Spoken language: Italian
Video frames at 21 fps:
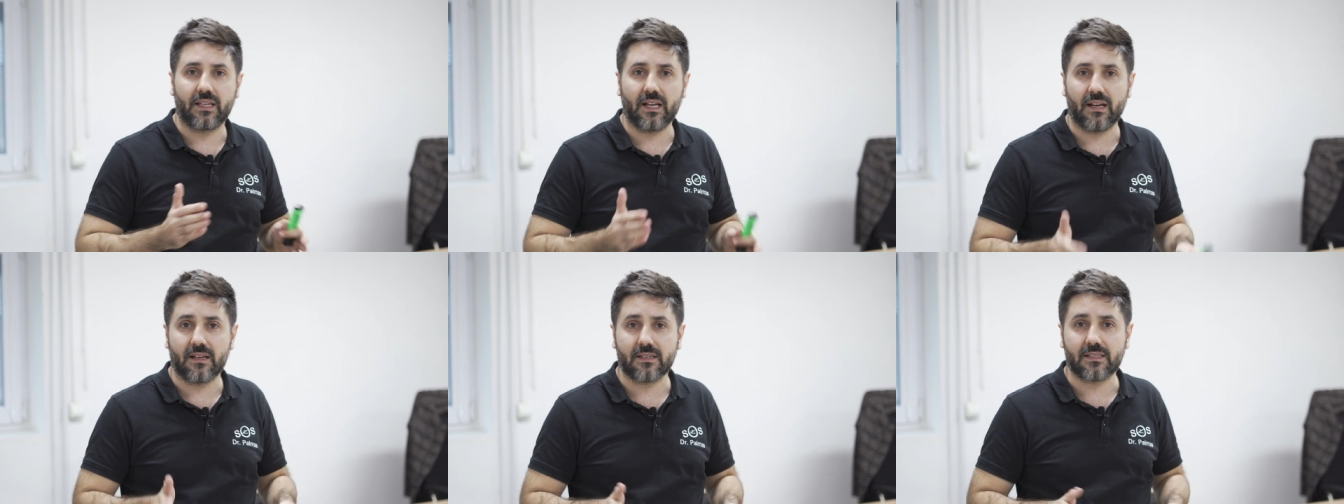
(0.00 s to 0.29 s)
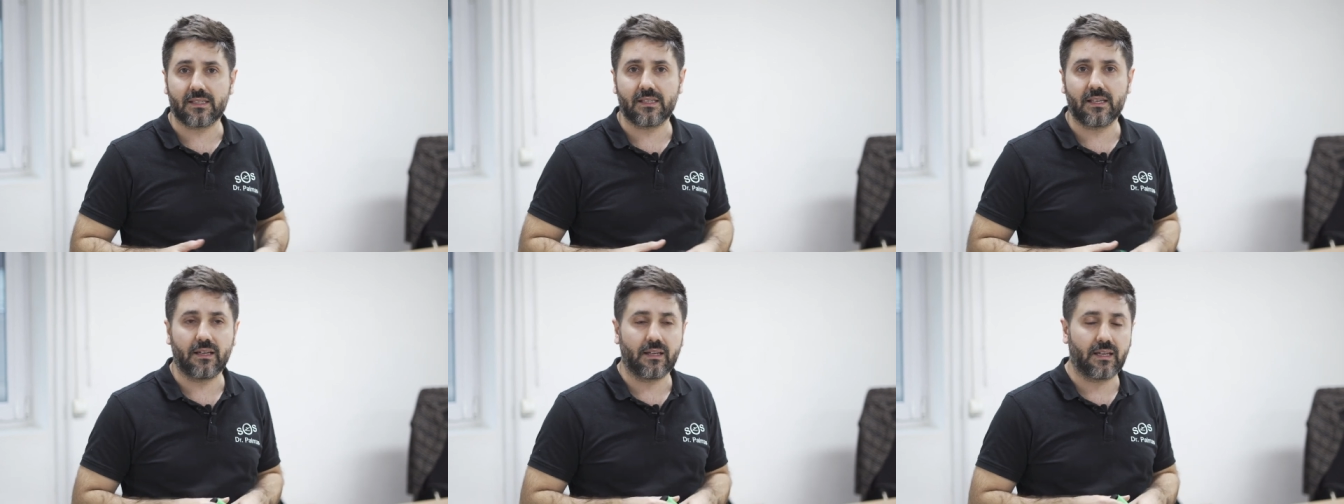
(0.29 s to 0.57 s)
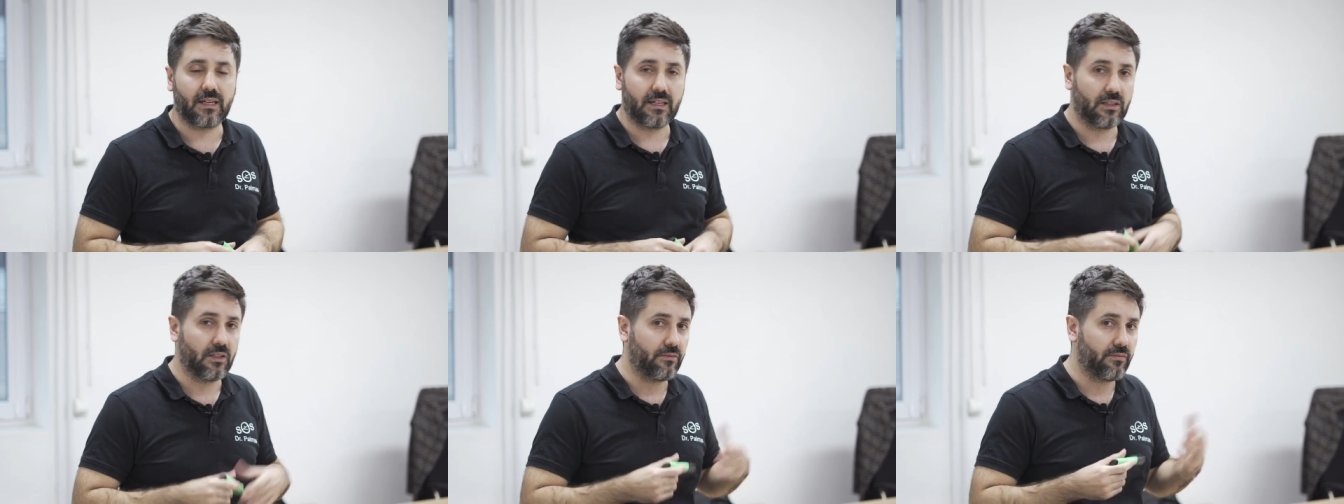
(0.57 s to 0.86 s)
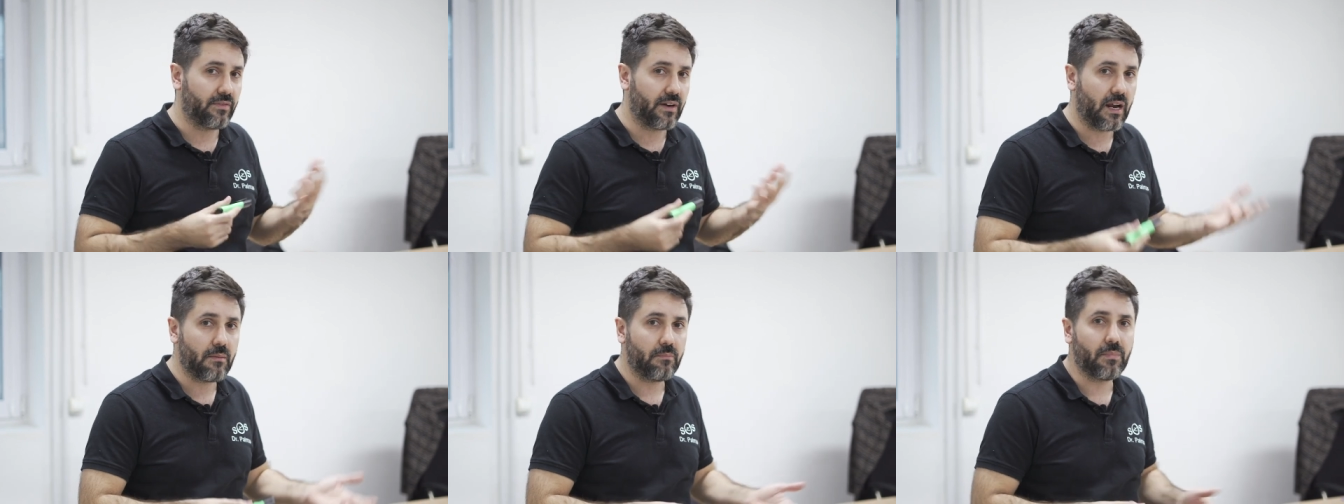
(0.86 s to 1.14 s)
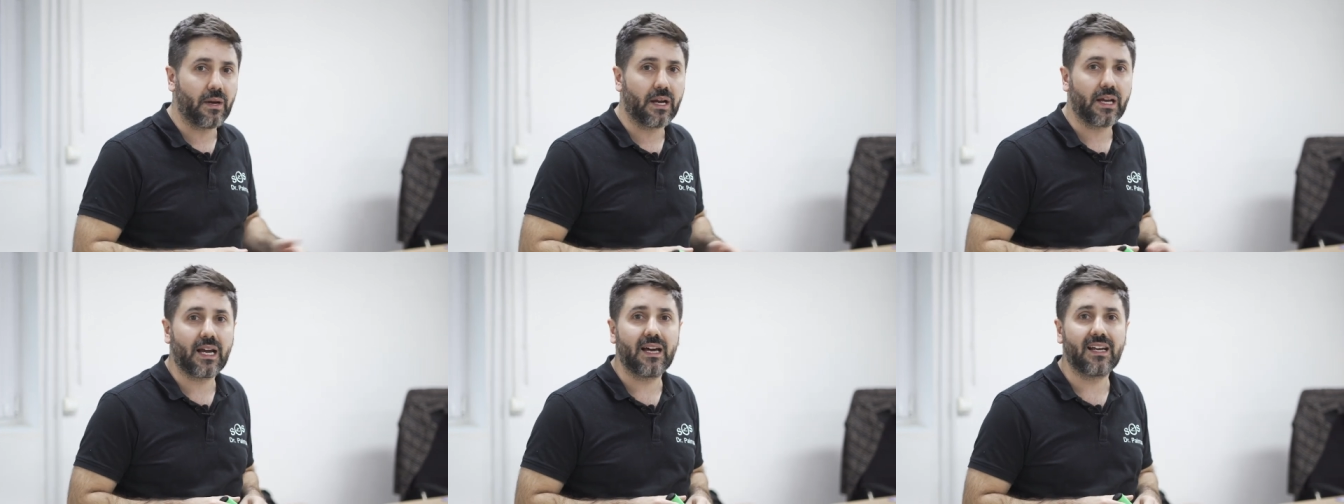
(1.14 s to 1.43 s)
tasse che dovrai
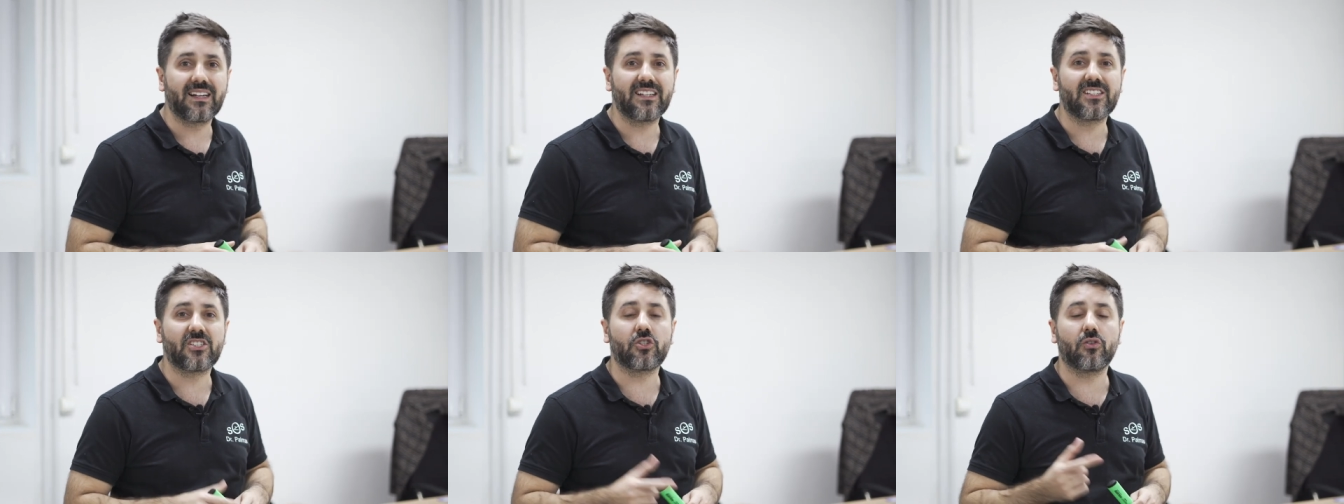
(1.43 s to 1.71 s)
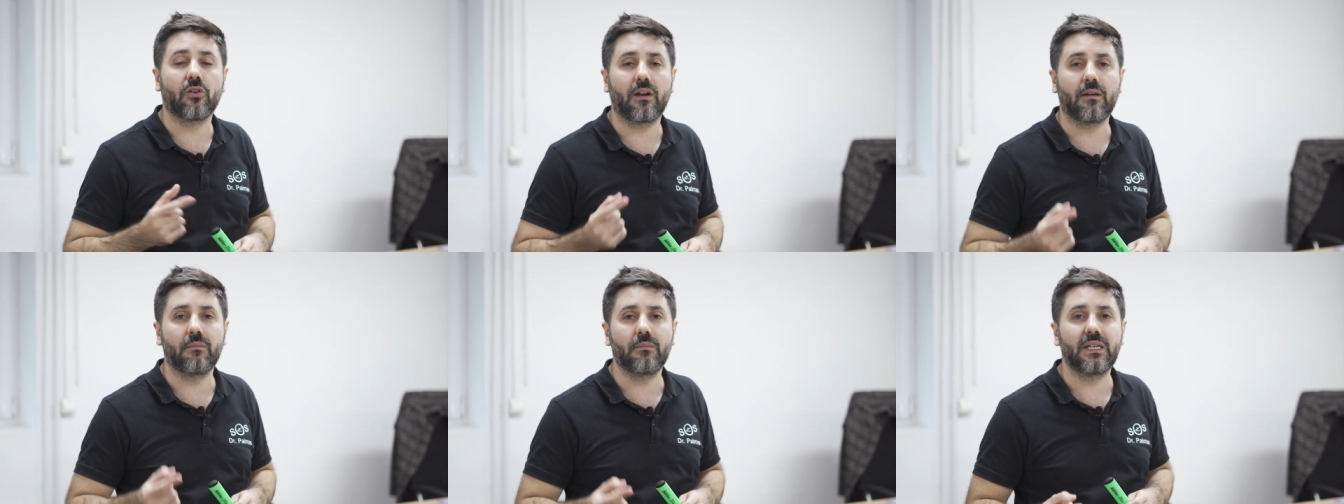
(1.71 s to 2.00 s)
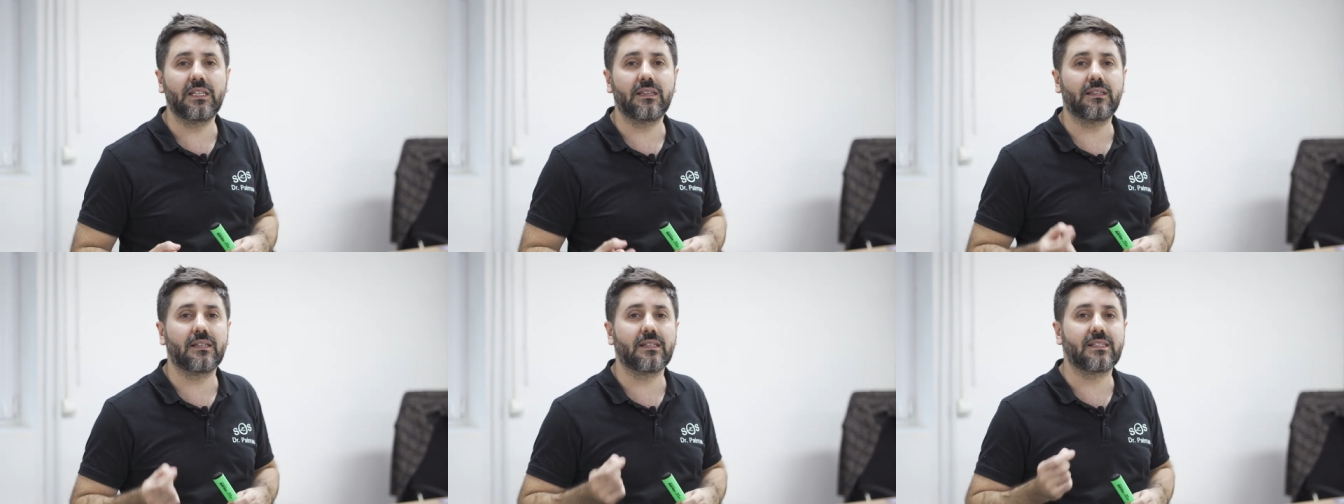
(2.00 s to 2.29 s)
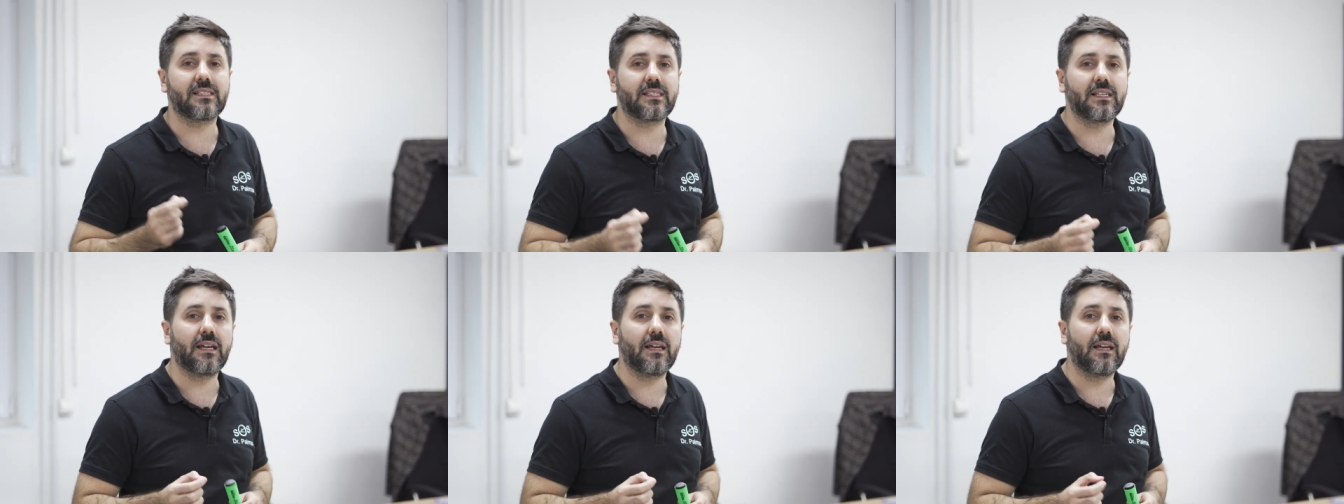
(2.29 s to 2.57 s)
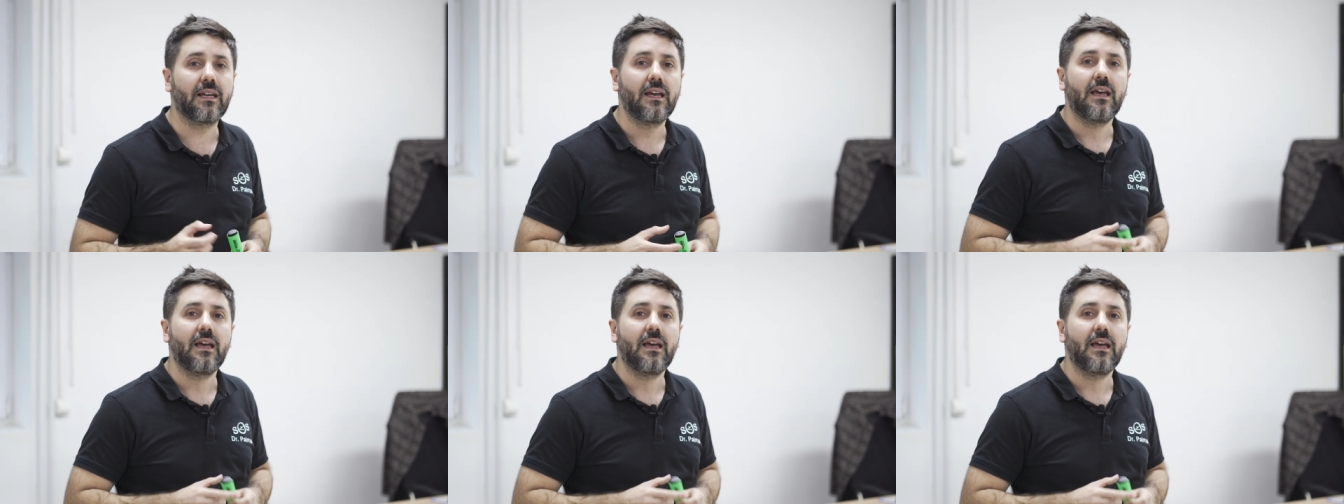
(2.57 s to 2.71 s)
pagare solamente se